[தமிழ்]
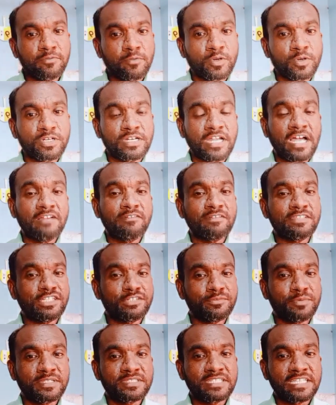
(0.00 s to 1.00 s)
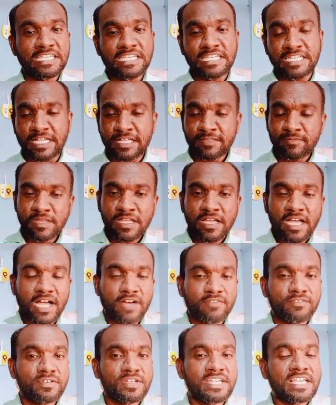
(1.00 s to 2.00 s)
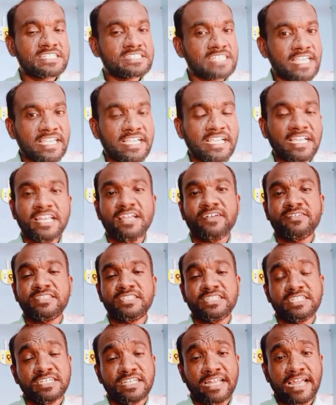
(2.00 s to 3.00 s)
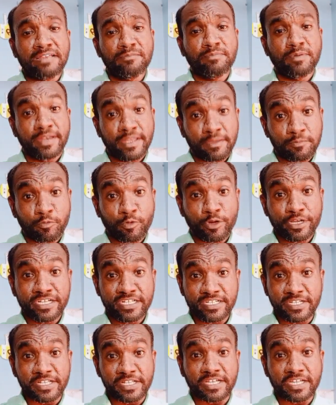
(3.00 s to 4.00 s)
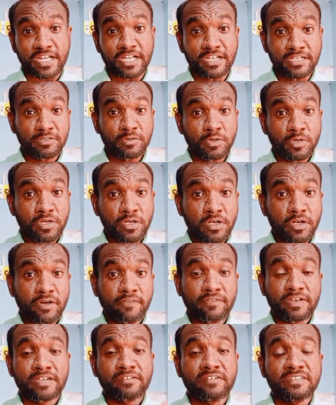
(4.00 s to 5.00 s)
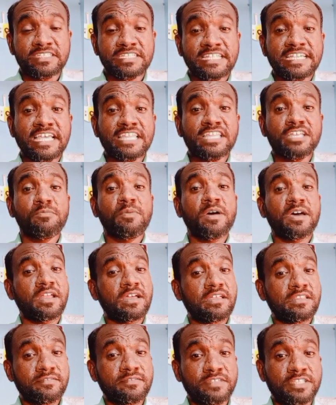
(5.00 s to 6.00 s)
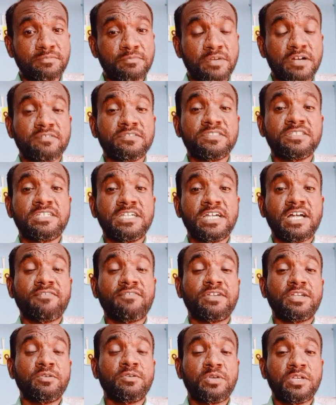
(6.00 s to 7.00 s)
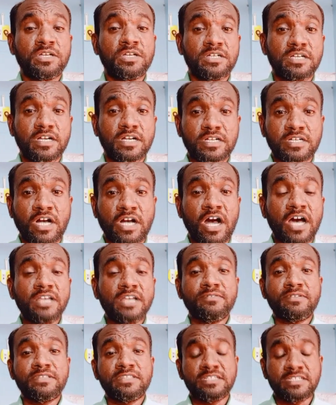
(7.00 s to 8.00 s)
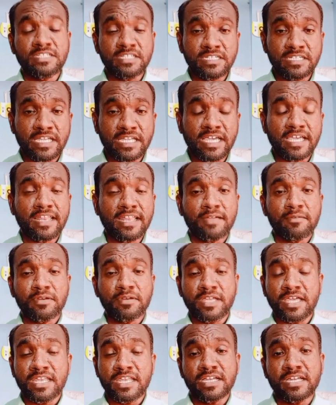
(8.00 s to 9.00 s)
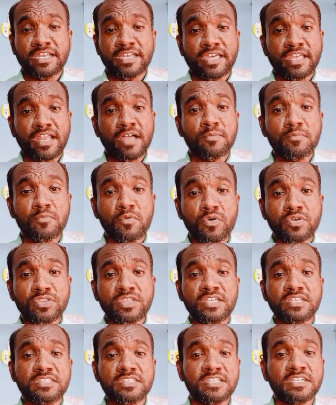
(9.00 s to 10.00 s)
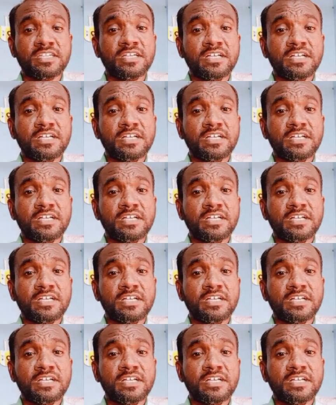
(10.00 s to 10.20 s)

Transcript: ஒரு நாள் வந்துட்டு பார்த்தீங்கன்னா அவனுடைய சைக்கிளில் வந்துட்டு ரைட் பண்ணி போய்கிட்டு இருக்கிறான் அவனுக்கு வந்துட்டு எதிர்பாராத விதமாக வந்துட்டு அவனை ஒரு கார் வந்துட்டு நேராக நேருக்கு நேராக மோதிடுது